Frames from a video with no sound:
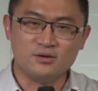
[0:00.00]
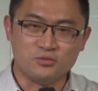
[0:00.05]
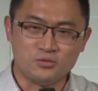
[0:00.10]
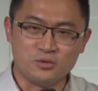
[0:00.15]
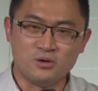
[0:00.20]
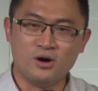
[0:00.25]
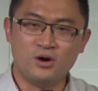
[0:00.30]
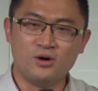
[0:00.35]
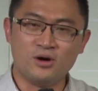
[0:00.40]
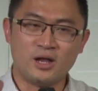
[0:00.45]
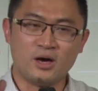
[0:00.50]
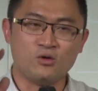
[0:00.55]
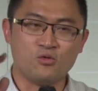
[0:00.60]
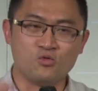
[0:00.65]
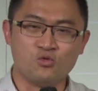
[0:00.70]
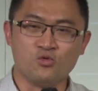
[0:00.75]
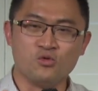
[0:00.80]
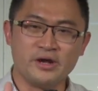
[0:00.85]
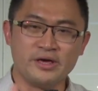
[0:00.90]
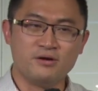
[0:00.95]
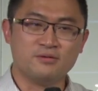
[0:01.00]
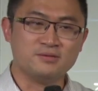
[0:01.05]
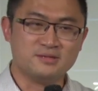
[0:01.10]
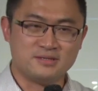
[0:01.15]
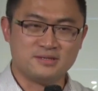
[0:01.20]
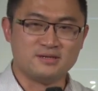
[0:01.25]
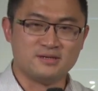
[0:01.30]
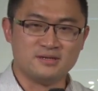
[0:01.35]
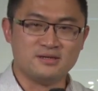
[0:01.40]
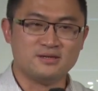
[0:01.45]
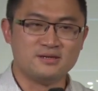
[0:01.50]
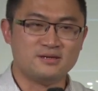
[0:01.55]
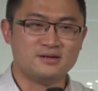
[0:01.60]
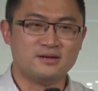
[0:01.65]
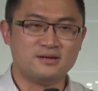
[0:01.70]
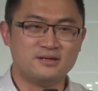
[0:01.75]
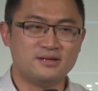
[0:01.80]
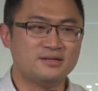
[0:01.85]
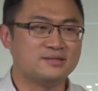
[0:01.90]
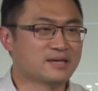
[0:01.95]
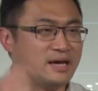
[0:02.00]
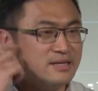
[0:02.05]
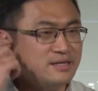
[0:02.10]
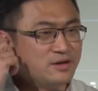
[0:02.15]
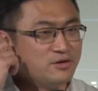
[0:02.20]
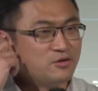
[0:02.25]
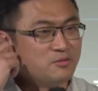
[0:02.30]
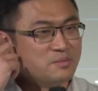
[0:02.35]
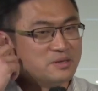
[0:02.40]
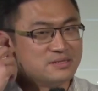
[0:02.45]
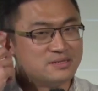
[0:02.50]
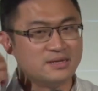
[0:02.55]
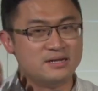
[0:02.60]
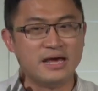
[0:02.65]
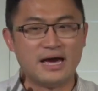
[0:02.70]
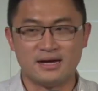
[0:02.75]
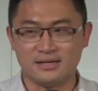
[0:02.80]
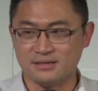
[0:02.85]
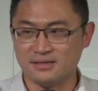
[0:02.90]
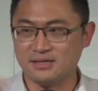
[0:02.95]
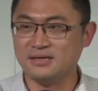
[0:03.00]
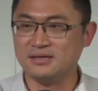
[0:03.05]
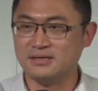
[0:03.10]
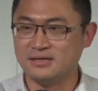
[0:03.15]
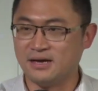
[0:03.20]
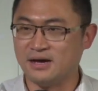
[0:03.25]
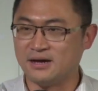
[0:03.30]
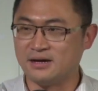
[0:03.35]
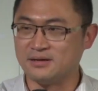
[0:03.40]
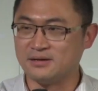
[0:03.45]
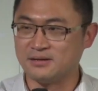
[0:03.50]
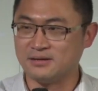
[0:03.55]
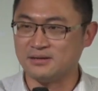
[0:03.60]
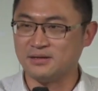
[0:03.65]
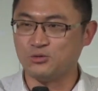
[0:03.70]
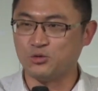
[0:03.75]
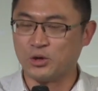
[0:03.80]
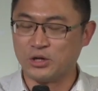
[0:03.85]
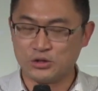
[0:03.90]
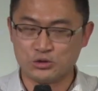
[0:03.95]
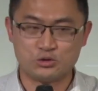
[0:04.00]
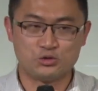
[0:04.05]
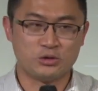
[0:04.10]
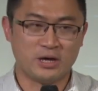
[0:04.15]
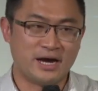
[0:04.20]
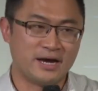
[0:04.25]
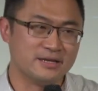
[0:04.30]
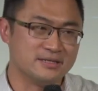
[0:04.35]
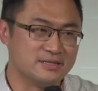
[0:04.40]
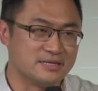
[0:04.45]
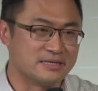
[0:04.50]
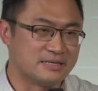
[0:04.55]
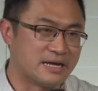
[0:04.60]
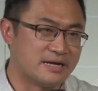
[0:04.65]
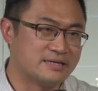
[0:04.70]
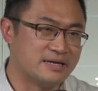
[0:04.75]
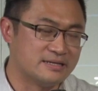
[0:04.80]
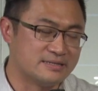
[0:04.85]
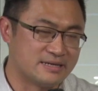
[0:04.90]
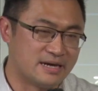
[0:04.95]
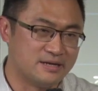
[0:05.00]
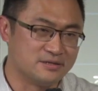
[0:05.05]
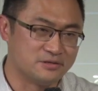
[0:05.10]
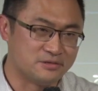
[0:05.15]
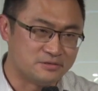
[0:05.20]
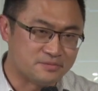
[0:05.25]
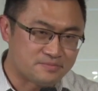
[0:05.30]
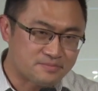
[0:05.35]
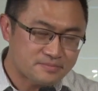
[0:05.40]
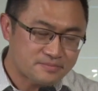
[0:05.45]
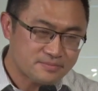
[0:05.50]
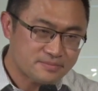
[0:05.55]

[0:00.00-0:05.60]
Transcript: 我后来五六七那三年，我们是两地呃远距爱情，她在加州，